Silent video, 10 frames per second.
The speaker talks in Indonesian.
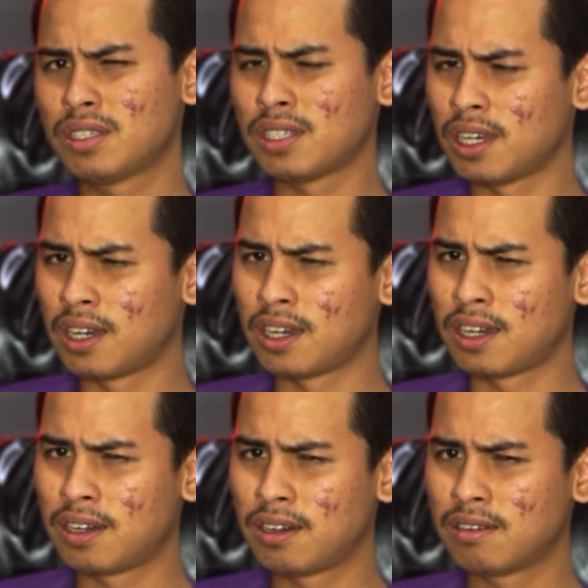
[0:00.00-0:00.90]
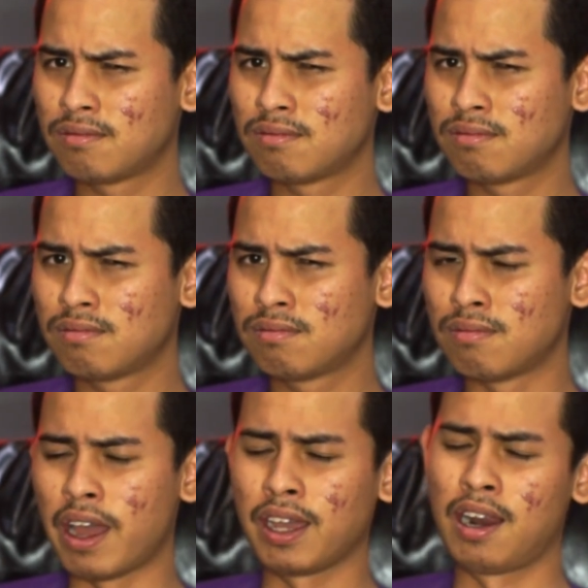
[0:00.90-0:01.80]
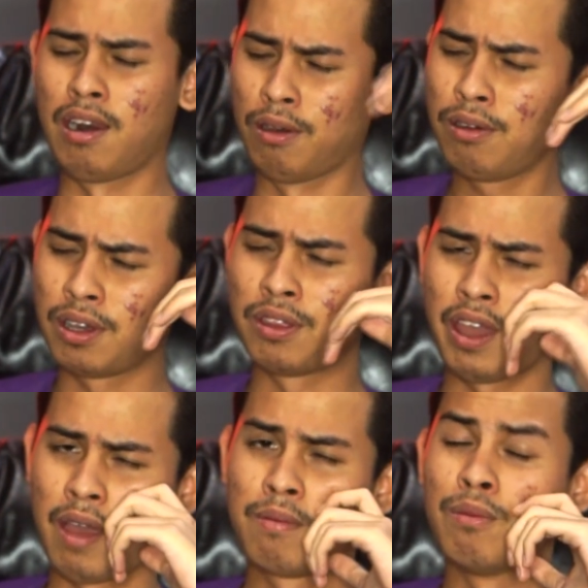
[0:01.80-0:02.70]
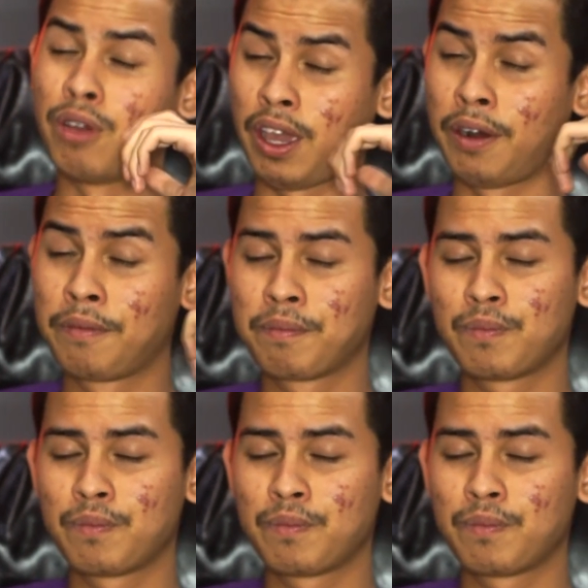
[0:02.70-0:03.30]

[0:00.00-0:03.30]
sebaik lo gitu ya mungkin